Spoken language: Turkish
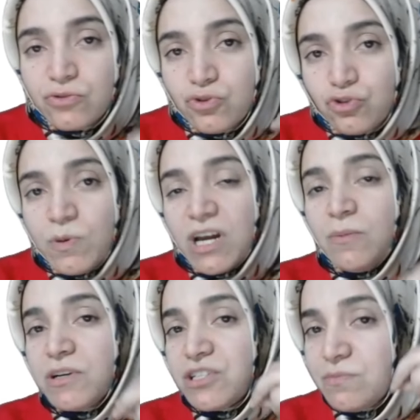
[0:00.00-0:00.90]
düşürmek
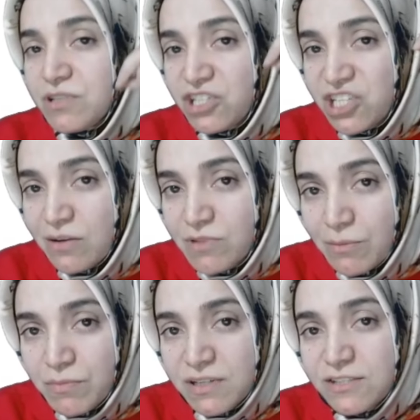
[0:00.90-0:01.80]
amaçlı bir işlem
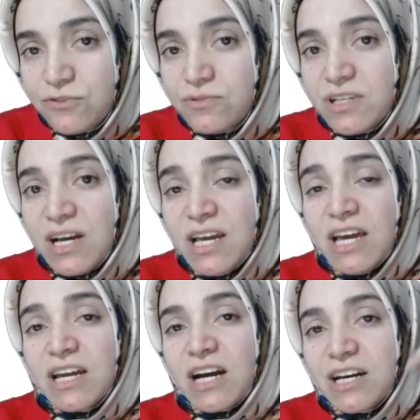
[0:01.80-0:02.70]
yapmak istiyorsa
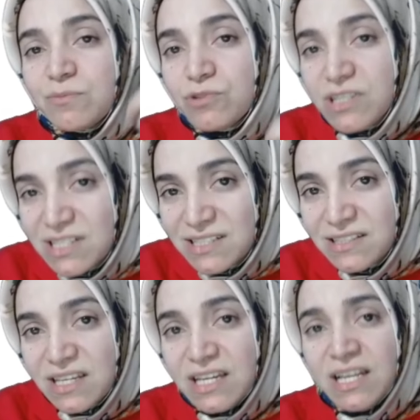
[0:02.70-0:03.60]
karbonhidratı
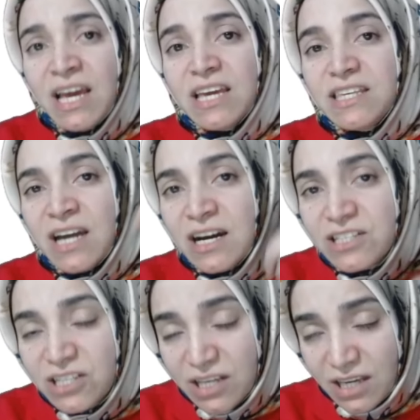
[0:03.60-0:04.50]
değil yağ
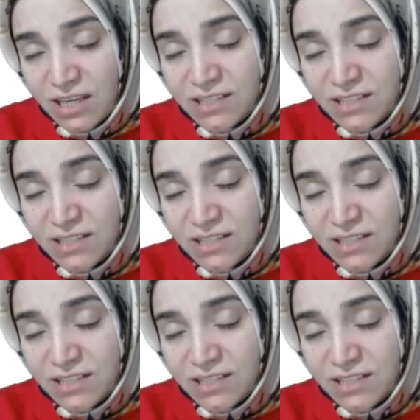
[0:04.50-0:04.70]
e,